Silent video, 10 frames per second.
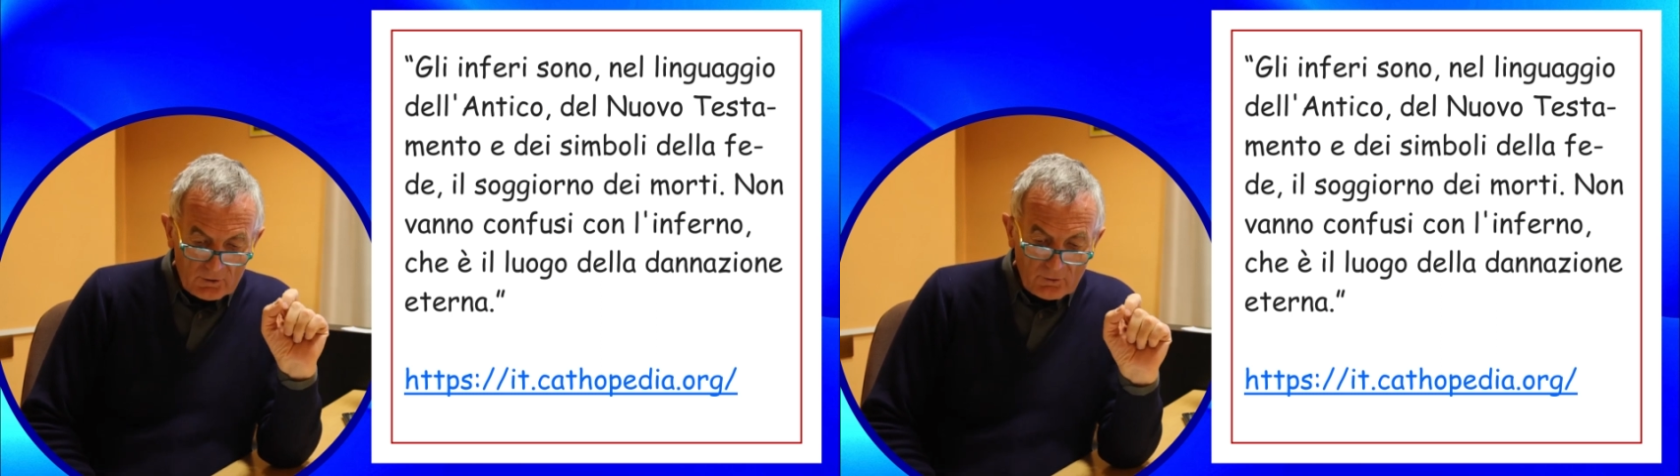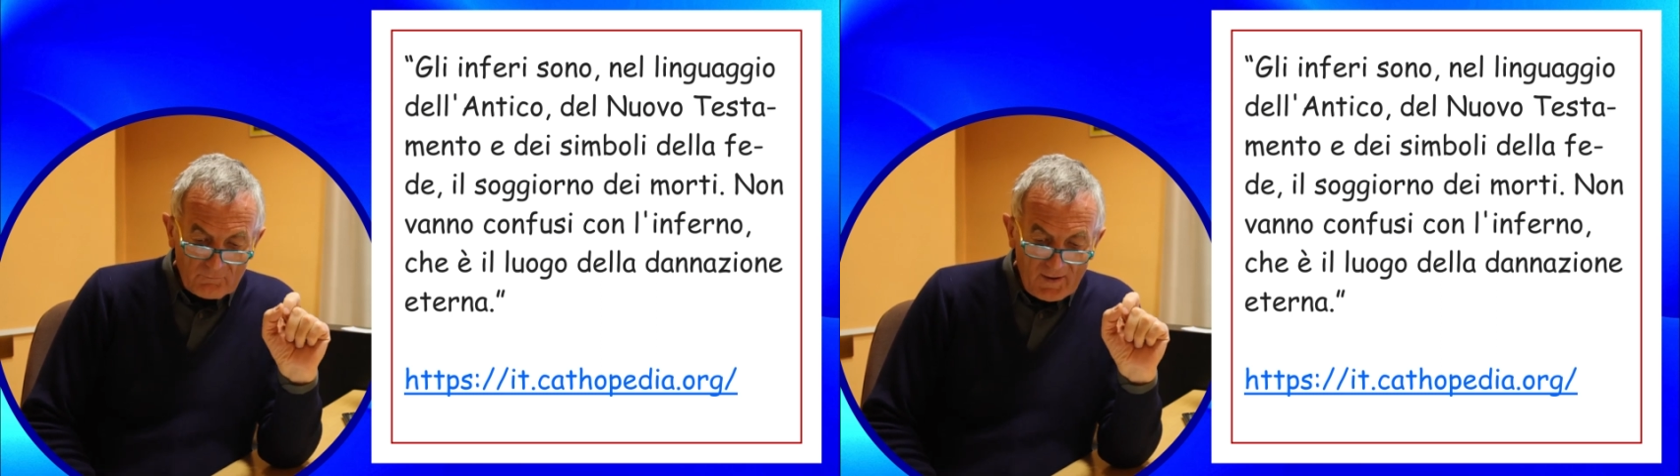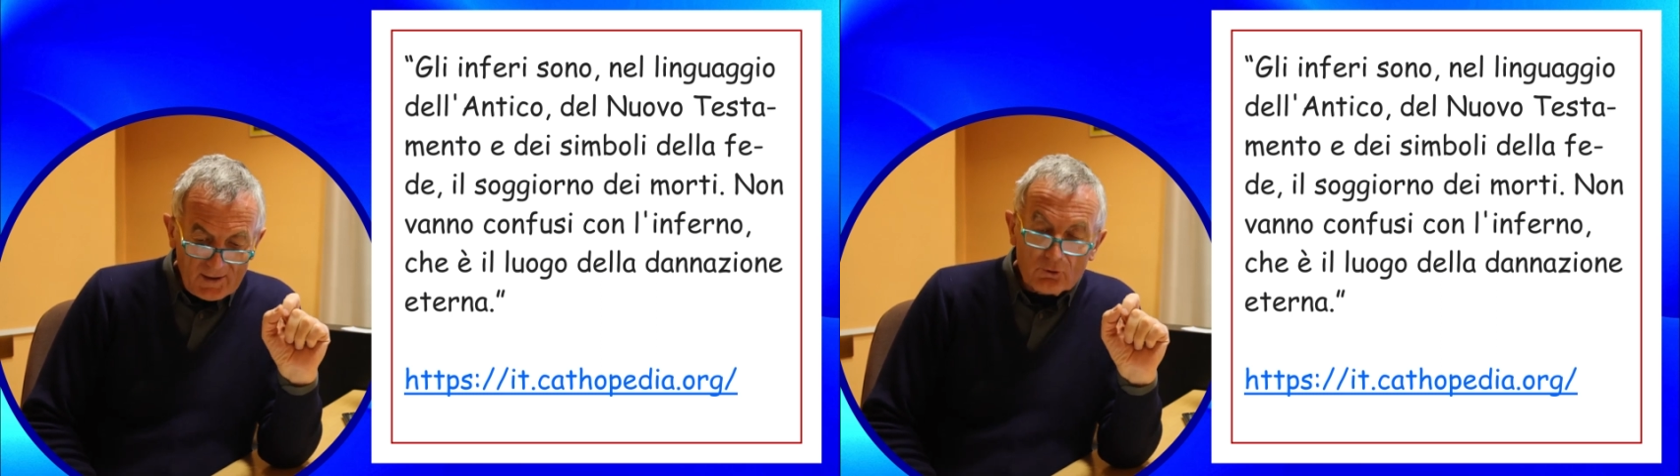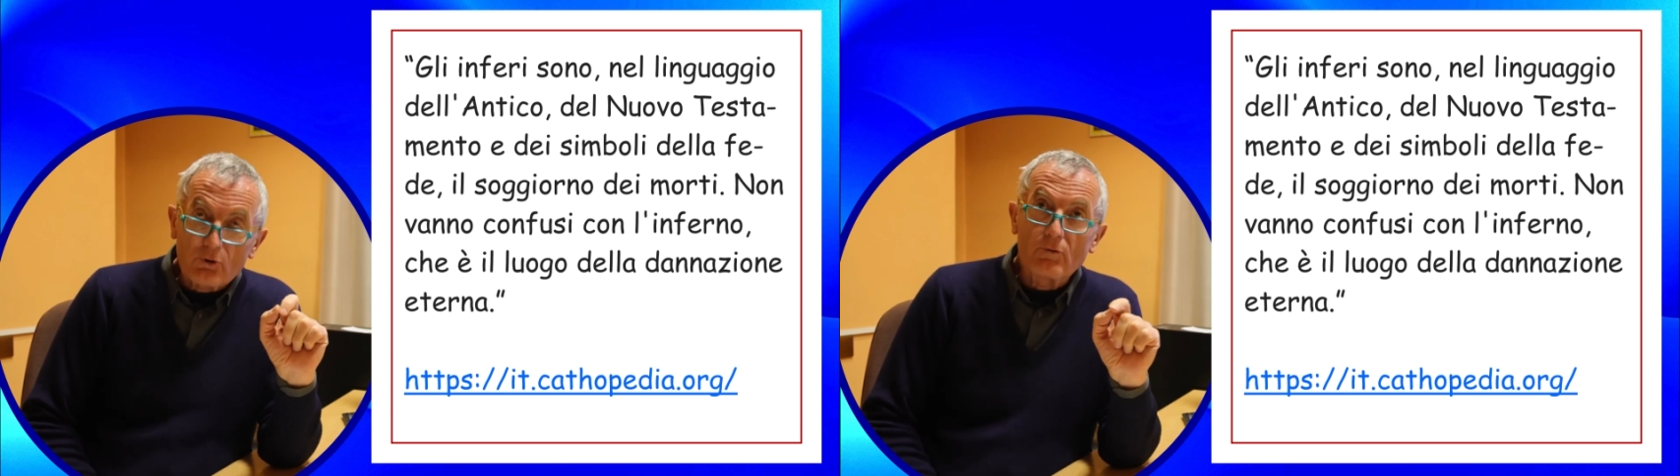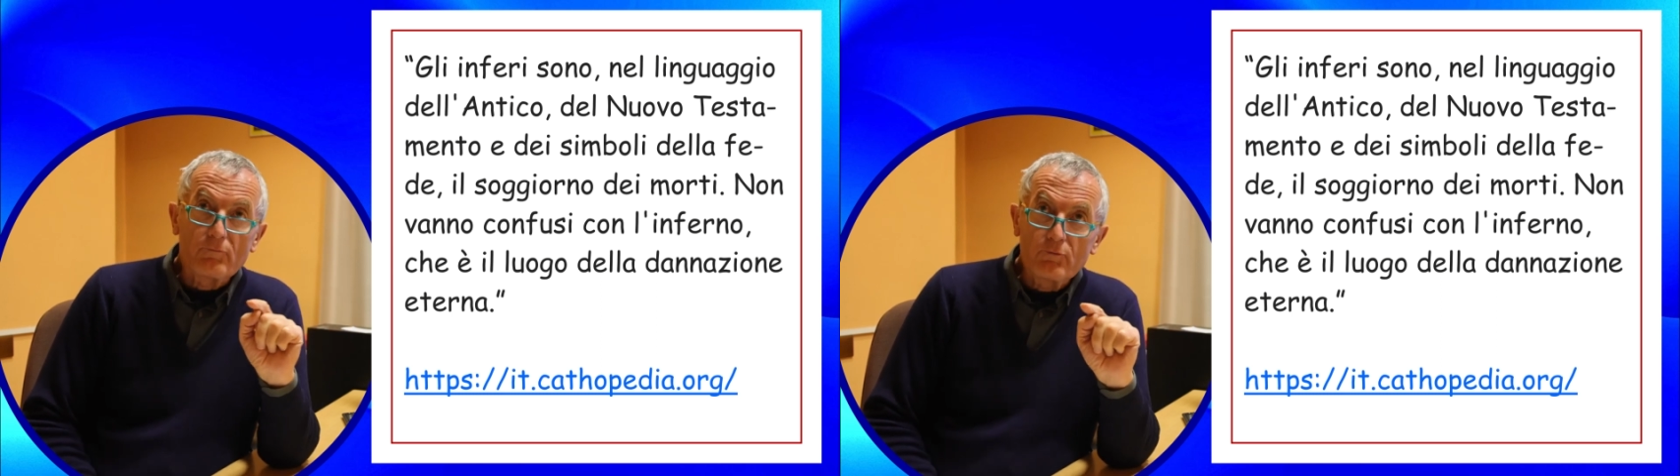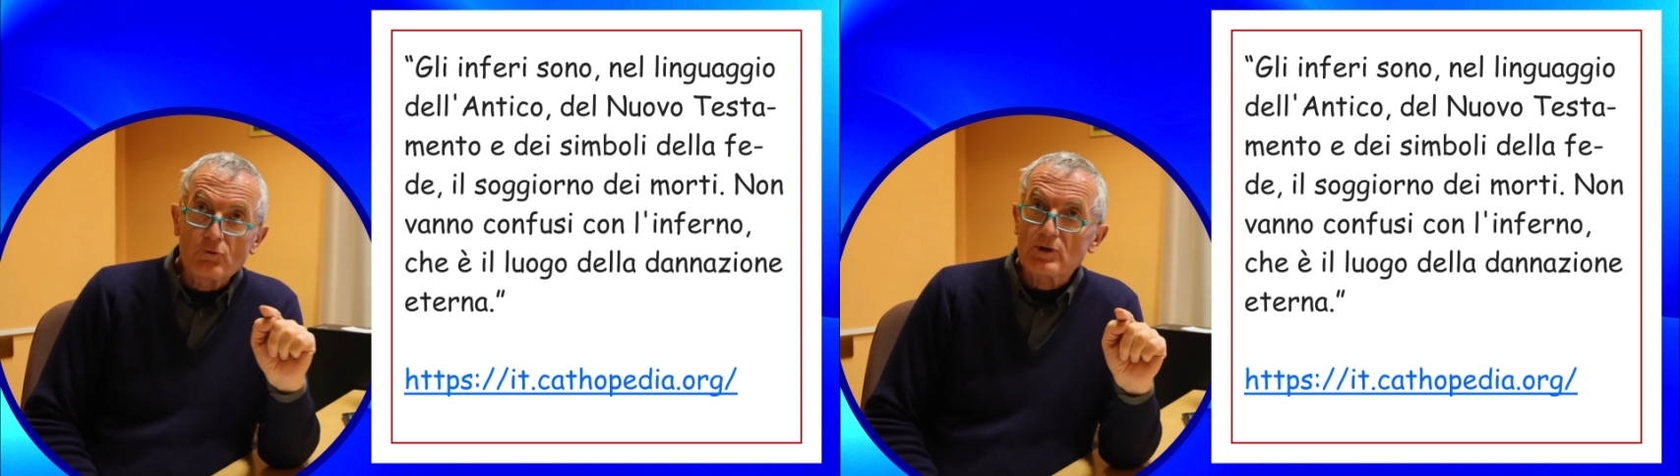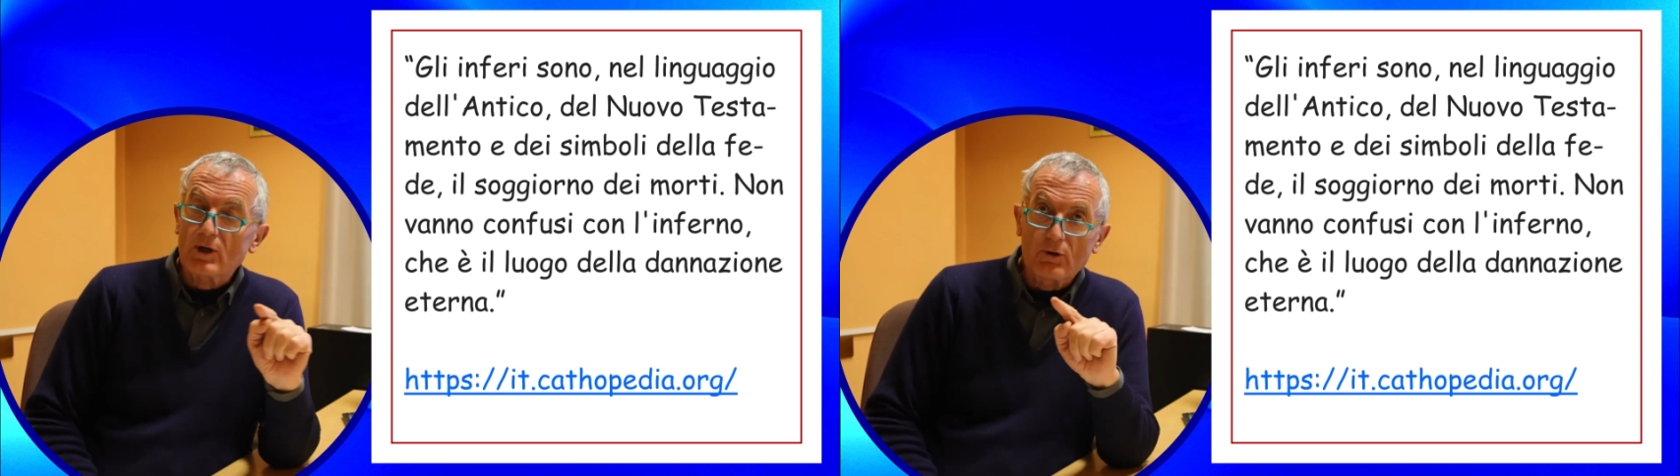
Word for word: Non vanno confusi